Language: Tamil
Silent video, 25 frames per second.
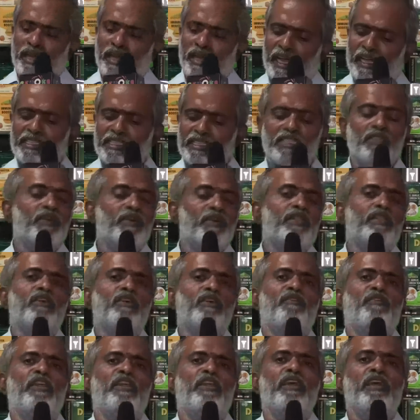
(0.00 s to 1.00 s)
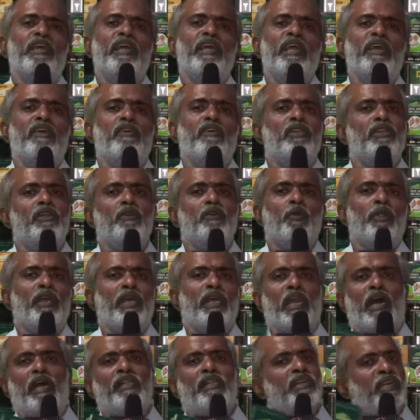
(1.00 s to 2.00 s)
நெக்ஸ்ட்டு வந்து ஃபெனுகிரிக்கு வந்து
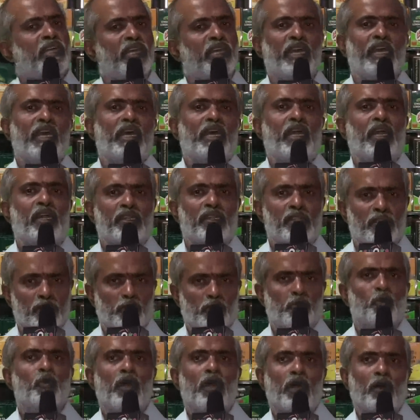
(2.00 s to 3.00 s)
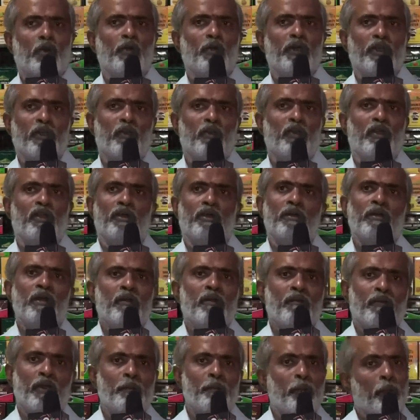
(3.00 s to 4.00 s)
குடிக்கலாம் அதுக்கு நிகரானது சூடாக குடிக்கணும்னு
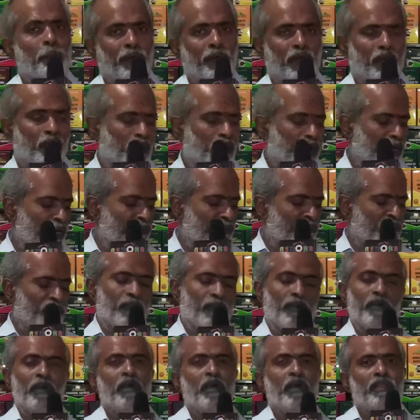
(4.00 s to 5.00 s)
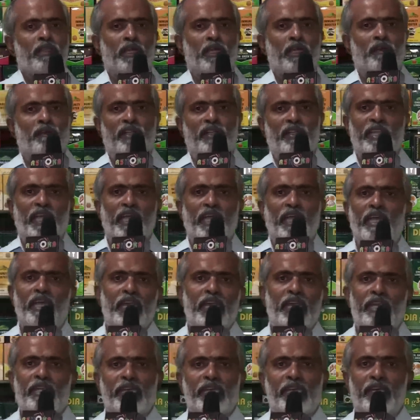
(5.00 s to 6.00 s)
விருப்பப்படுறவங்க இந்த வெந்தய
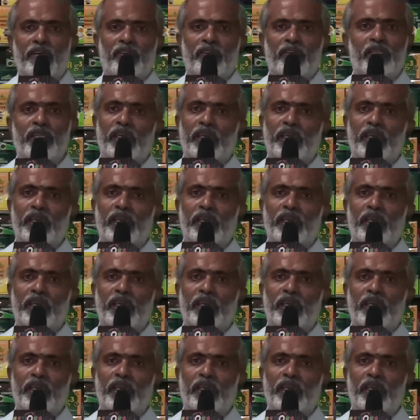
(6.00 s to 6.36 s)
கிரீன் டீ வந்து